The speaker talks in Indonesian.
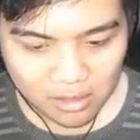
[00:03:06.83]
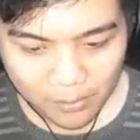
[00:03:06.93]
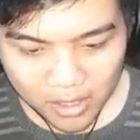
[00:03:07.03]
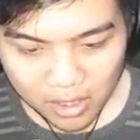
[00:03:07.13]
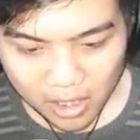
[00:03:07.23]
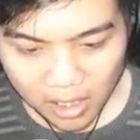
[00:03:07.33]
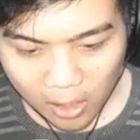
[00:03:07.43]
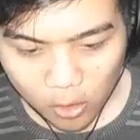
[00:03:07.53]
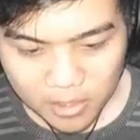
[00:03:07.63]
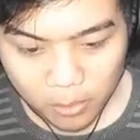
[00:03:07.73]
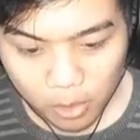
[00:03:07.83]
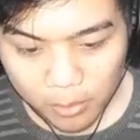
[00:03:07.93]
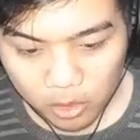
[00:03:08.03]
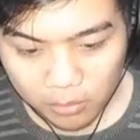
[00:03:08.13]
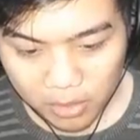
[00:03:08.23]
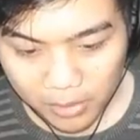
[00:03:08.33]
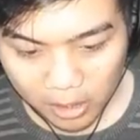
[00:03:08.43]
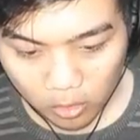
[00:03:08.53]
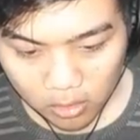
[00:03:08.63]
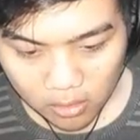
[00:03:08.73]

Tapi ini gelang gua masih biru-biru, teman-teman, lihat tuh.